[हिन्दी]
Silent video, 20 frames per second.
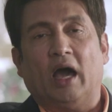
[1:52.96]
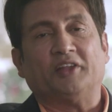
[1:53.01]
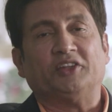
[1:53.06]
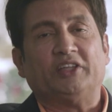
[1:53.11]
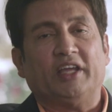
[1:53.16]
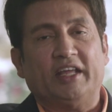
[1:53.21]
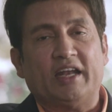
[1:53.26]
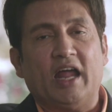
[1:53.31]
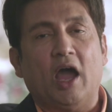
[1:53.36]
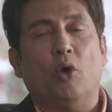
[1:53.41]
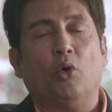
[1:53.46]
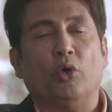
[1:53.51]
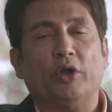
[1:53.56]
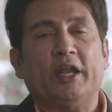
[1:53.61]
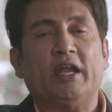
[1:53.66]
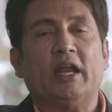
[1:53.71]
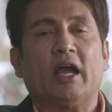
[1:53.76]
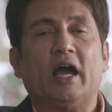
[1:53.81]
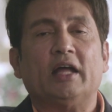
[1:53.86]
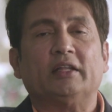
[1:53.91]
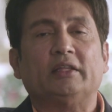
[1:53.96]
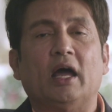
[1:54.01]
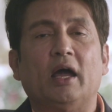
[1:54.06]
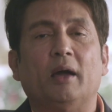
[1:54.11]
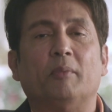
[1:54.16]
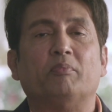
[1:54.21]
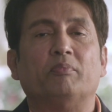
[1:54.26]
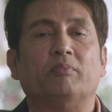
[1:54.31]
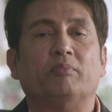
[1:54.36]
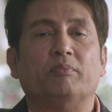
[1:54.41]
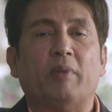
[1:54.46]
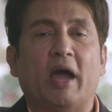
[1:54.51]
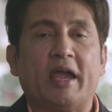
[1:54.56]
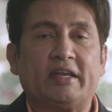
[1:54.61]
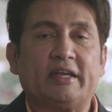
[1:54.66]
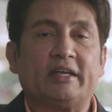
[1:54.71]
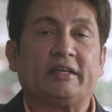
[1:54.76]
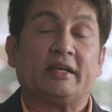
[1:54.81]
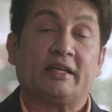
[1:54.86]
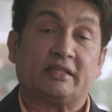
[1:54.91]
अंधेरा होने लगा था
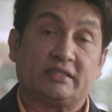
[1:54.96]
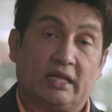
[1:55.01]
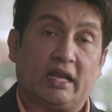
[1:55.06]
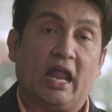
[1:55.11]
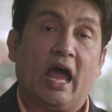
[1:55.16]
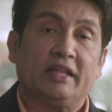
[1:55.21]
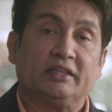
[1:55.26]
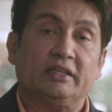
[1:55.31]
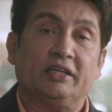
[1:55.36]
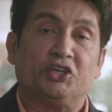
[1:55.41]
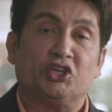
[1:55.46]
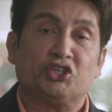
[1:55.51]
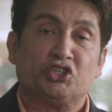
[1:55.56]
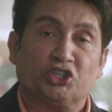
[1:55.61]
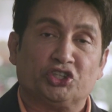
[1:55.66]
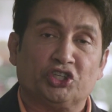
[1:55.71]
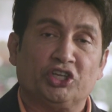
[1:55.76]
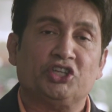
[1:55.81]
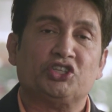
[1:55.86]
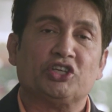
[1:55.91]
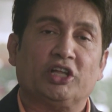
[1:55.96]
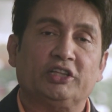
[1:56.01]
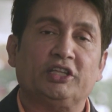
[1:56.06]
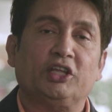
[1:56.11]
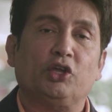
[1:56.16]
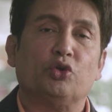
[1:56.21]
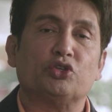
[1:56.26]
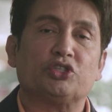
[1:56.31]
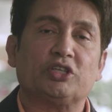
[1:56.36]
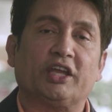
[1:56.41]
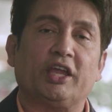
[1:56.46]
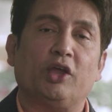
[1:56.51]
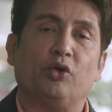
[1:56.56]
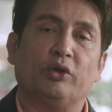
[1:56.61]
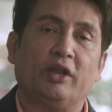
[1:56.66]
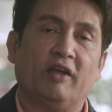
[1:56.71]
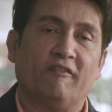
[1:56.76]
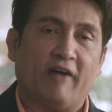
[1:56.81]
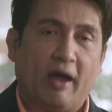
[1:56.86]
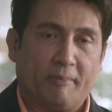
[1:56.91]
पायलट ने सलाह दी कि जितनी जल्दी हो सके
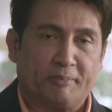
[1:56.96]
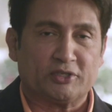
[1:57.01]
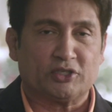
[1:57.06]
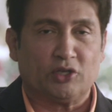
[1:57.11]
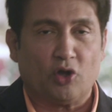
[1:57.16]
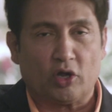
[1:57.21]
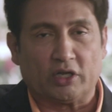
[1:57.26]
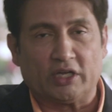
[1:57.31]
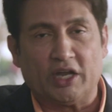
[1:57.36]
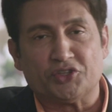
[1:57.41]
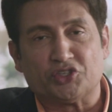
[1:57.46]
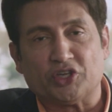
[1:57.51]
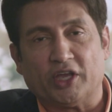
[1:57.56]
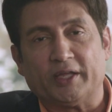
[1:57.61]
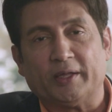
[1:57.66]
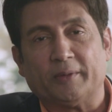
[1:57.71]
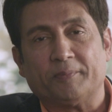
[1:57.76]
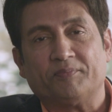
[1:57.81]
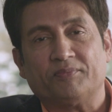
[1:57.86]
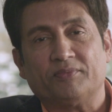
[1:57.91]
उन्हें वापस लौटना चाहिए